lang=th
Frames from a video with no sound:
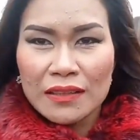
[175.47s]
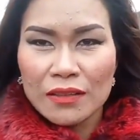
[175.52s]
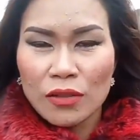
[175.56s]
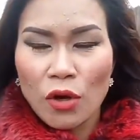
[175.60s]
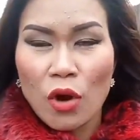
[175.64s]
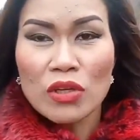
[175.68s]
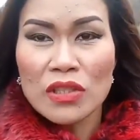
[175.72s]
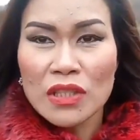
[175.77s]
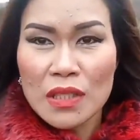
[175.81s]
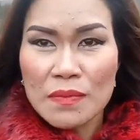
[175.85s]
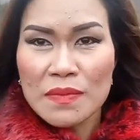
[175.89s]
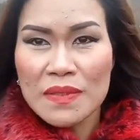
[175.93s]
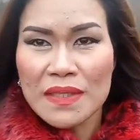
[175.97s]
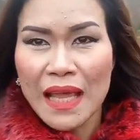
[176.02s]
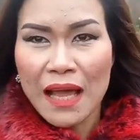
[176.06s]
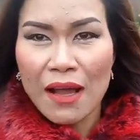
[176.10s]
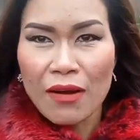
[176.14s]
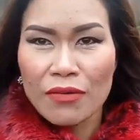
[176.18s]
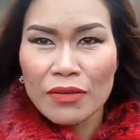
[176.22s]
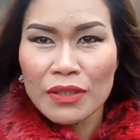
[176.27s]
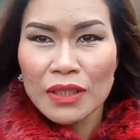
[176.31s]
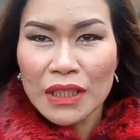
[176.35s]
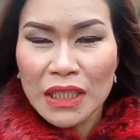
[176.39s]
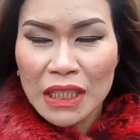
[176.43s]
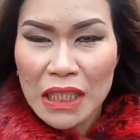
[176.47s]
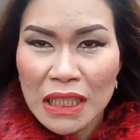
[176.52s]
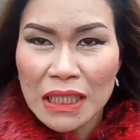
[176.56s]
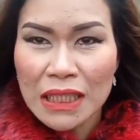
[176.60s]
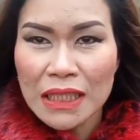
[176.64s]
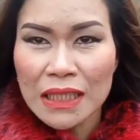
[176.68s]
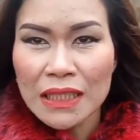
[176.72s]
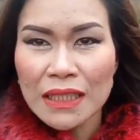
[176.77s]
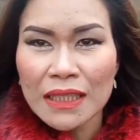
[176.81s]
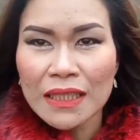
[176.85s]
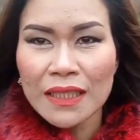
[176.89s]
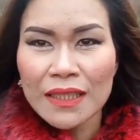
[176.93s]
โรคซึมเศร้าคื
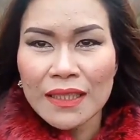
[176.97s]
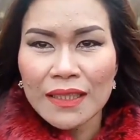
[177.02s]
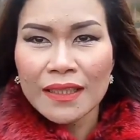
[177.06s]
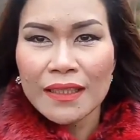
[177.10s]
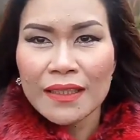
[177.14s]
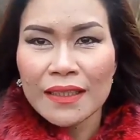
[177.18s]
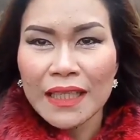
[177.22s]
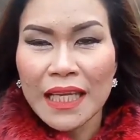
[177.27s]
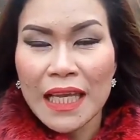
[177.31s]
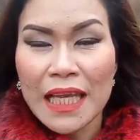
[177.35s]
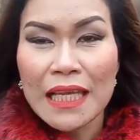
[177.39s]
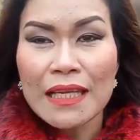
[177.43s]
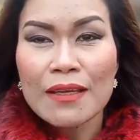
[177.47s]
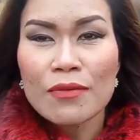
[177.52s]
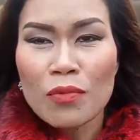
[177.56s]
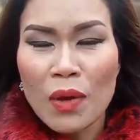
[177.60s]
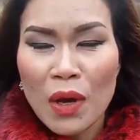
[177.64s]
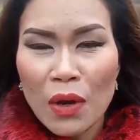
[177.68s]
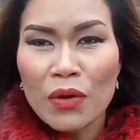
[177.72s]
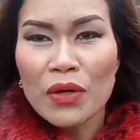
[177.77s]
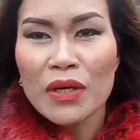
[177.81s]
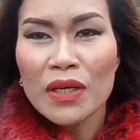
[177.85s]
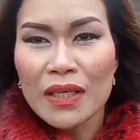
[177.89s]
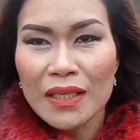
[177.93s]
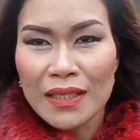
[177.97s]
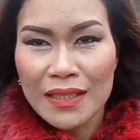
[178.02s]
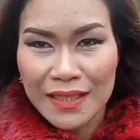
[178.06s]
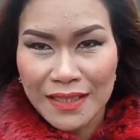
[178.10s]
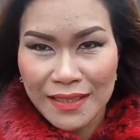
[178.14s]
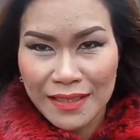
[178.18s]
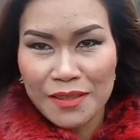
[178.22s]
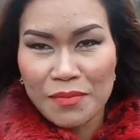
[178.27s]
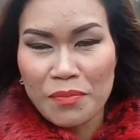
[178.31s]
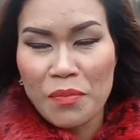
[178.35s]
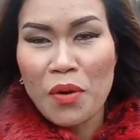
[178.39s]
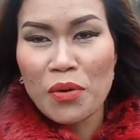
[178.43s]
อคิดว่าคนอื่น
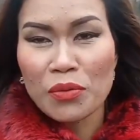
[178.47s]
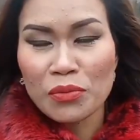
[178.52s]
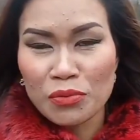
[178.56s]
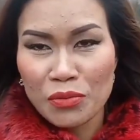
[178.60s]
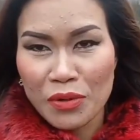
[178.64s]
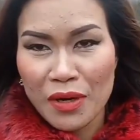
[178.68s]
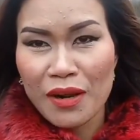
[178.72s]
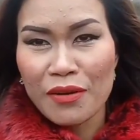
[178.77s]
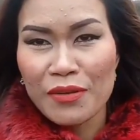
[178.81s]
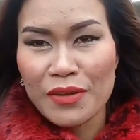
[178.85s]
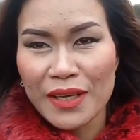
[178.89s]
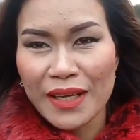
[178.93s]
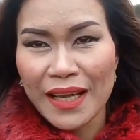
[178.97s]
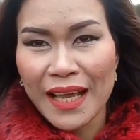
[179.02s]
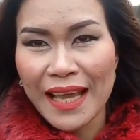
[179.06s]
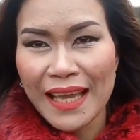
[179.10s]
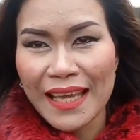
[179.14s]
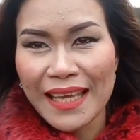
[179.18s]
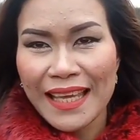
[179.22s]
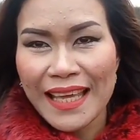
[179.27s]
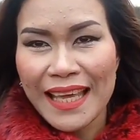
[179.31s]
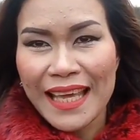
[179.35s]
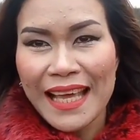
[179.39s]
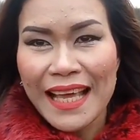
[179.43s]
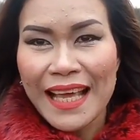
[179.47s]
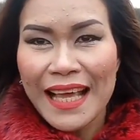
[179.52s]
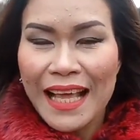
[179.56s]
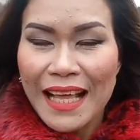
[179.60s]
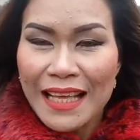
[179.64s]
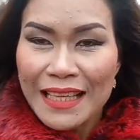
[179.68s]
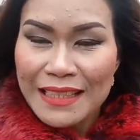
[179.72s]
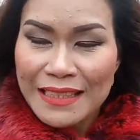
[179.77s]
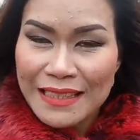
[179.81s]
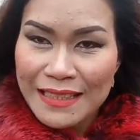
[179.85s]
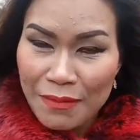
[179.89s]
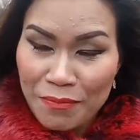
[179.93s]
จะมองตัวเรายังไง
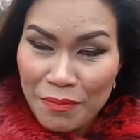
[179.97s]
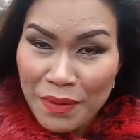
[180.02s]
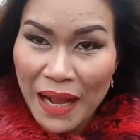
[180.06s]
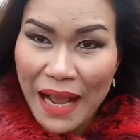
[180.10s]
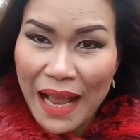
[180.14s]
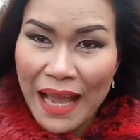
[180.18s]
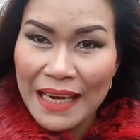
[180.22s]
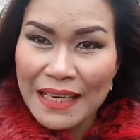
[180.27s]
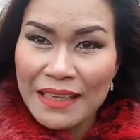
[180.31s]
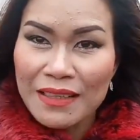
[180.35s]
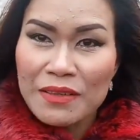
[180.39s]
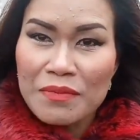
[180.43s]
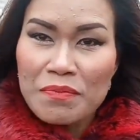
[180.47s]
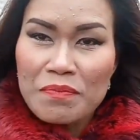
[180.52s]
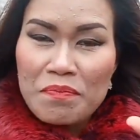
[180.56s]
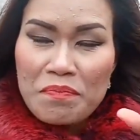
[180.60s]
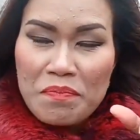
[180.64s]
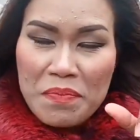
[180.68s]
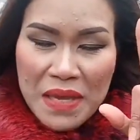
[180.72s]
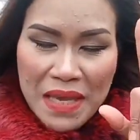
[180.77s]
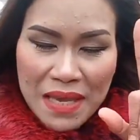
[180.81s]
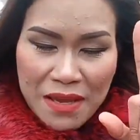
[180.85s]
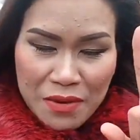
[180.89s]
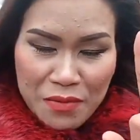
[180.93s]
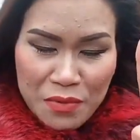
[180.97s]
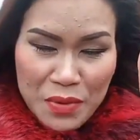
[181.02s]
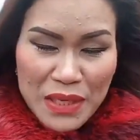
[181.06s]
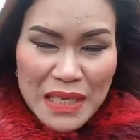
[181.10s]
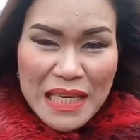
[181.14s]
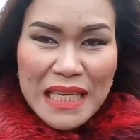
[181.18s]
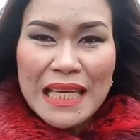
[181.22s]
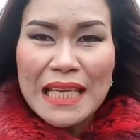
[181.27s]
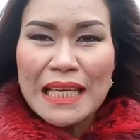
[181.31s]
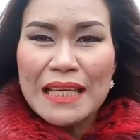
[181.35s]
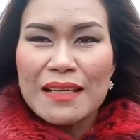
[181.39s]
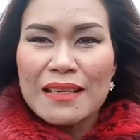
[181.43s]
สำคัญมีวิ
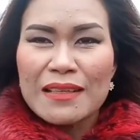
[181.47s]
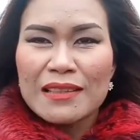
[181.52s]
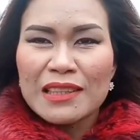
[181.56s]
ธีห